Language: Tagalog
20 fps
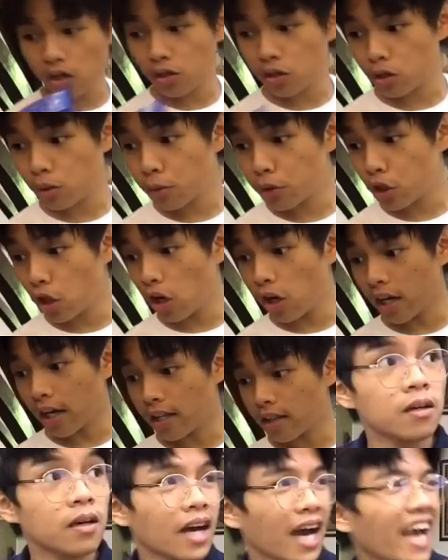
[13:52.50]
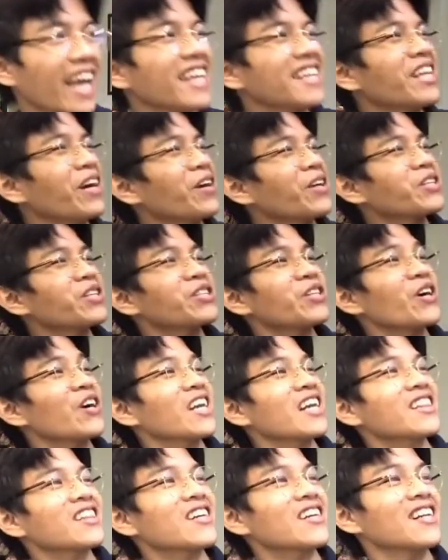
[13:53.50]
Tol, gusto mo chocolate? Ay, hindi ako
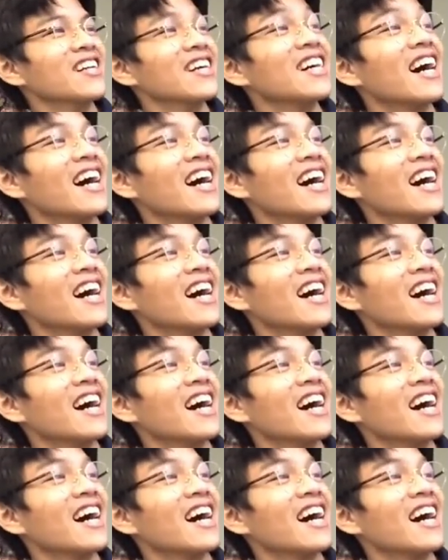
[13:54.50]
nag-chocolate, Tol.